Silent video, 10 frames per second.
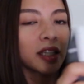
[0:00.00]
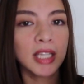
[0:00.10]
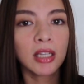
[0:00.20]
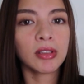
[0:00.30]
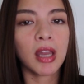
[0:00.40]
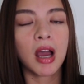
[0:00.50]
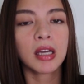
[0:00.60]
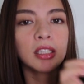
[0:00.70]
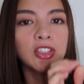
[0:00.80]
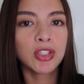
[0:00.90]
Eksakto
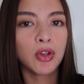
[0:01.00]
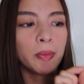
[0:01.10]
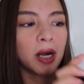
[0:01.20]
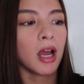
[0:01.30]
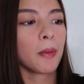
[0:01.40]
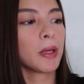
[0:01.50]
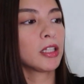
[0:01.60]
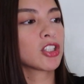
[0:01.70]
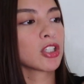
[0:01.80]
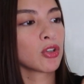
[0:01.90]
lang, hindi siya sobrang
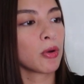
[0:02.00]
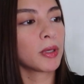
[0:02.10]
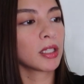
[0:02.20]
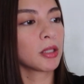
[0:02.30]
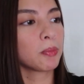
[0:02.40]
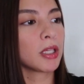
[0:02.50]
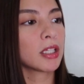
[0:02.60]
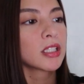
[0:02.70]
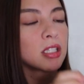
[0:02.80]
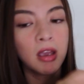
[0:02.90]
kapal, hindi siya sobrang
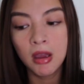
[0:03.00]
nipis.